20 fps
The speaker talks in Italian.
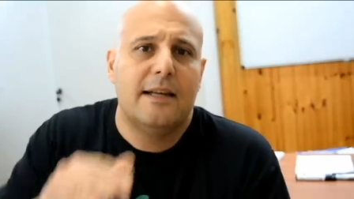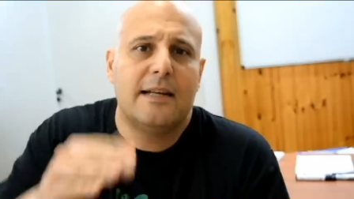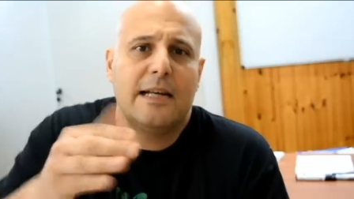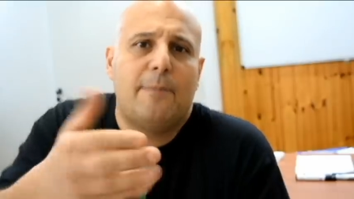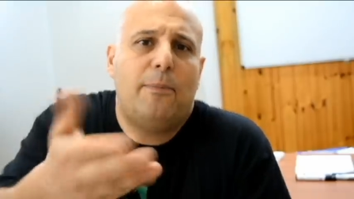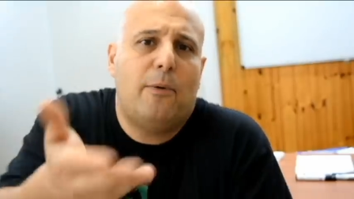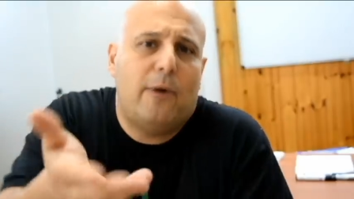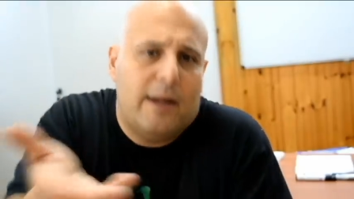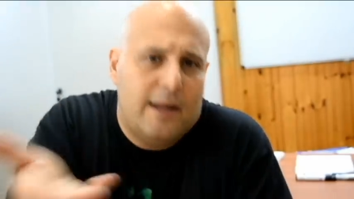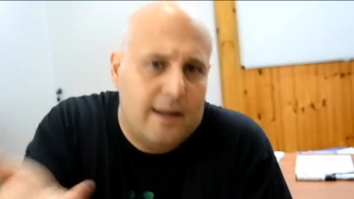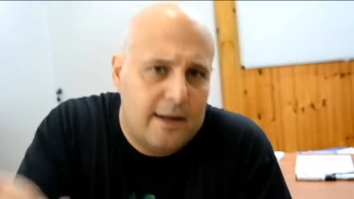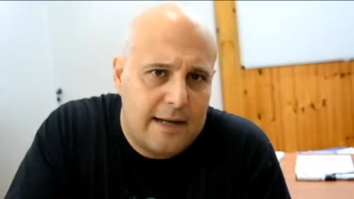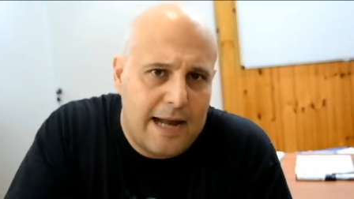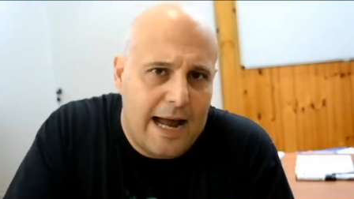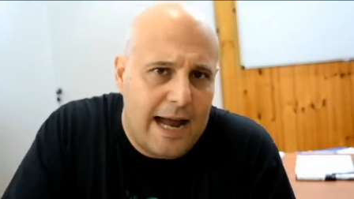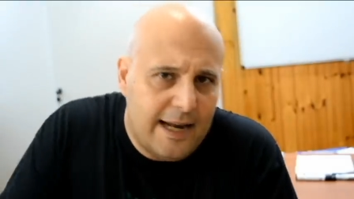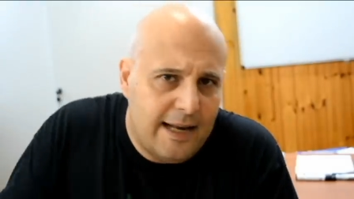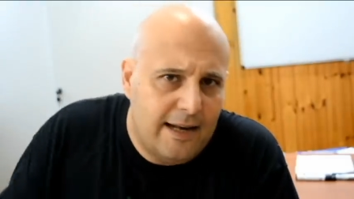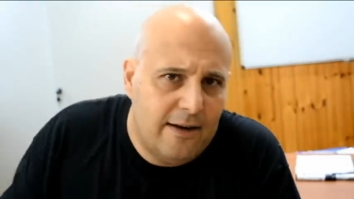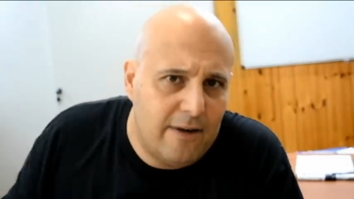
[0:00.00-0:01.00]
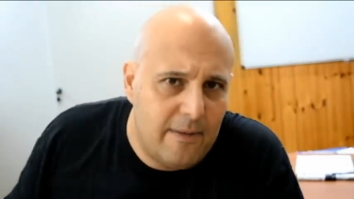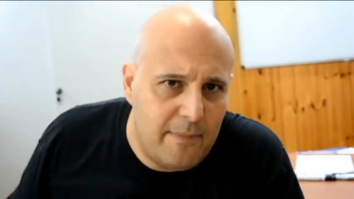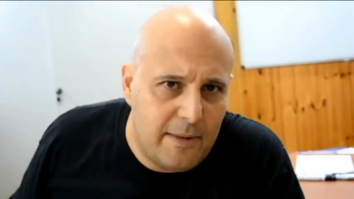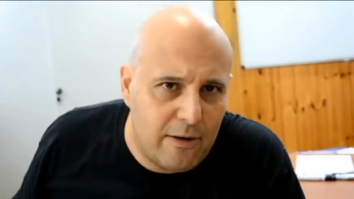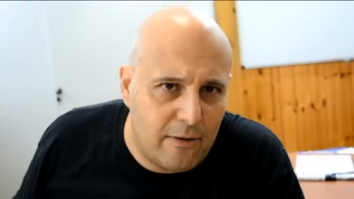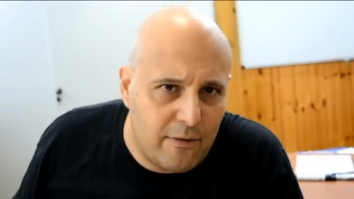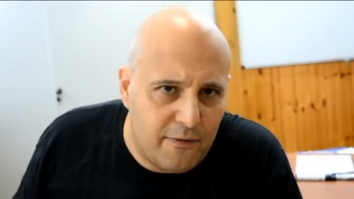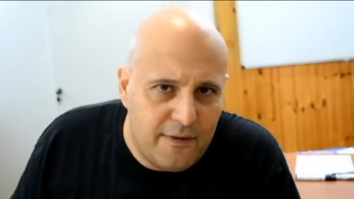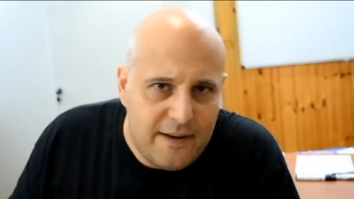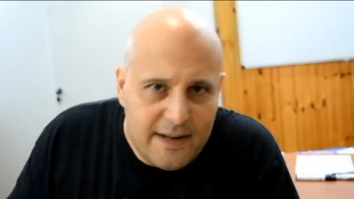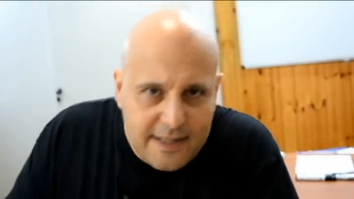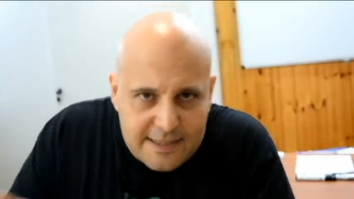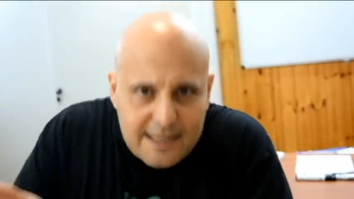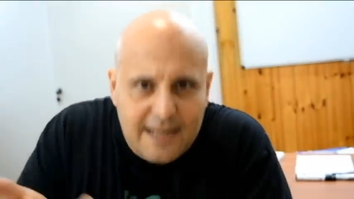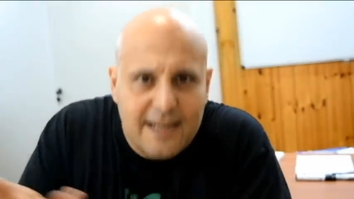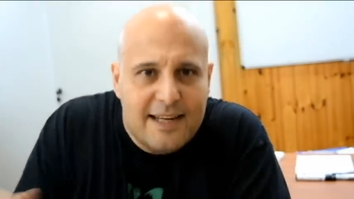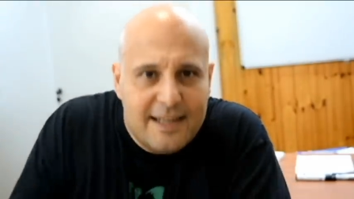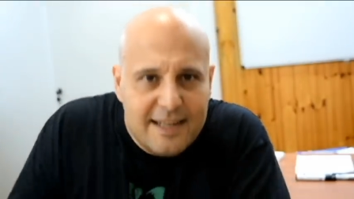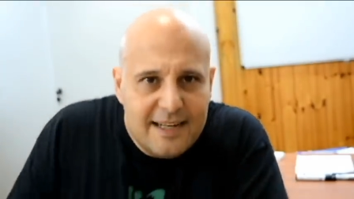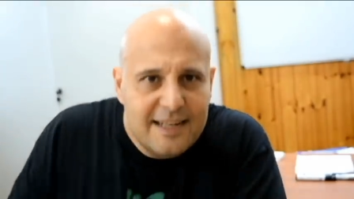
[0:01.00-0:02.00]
che poi cani non è mica un'offesa, eh?